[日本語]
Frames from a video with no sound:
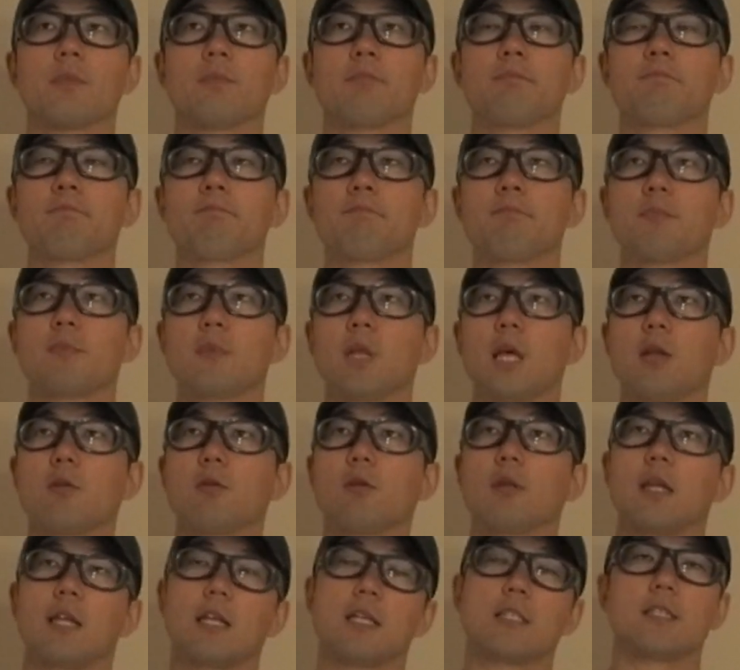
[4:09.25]
うんな
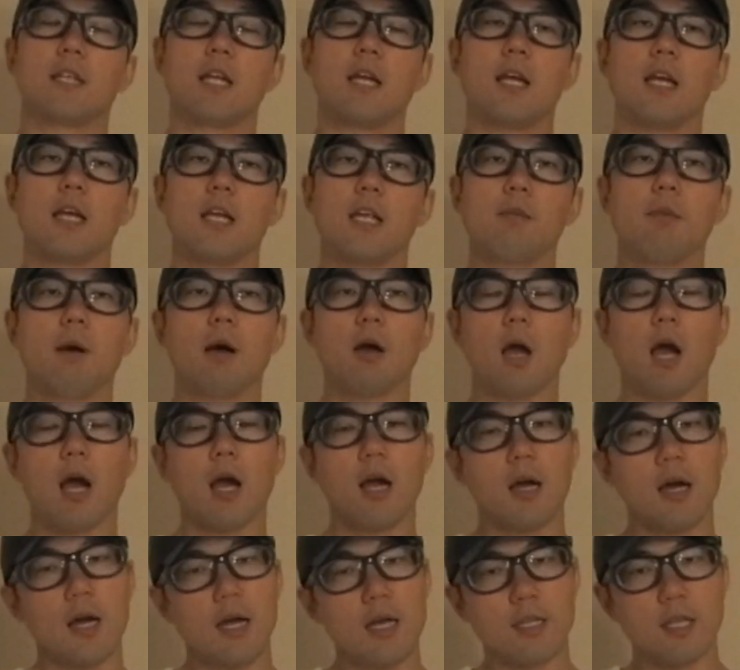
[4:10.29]
のでですね今考
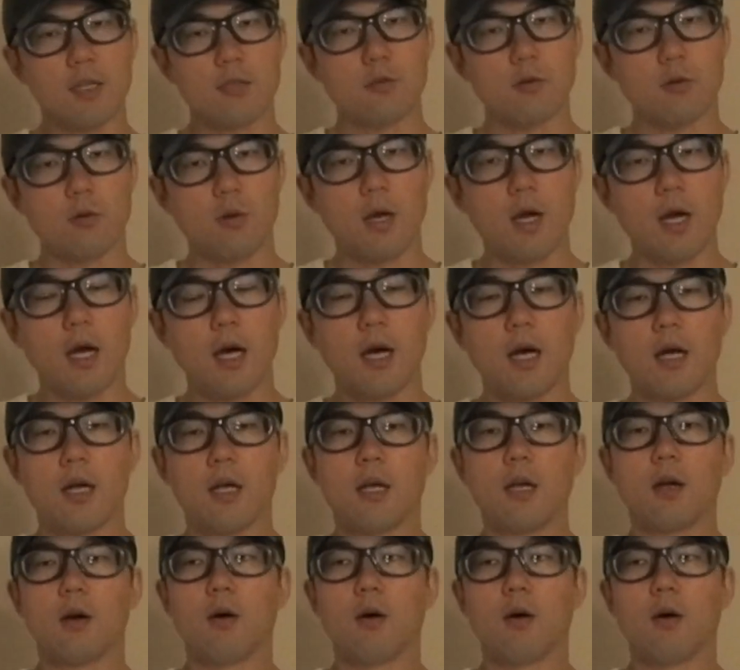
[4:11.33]
えてるのが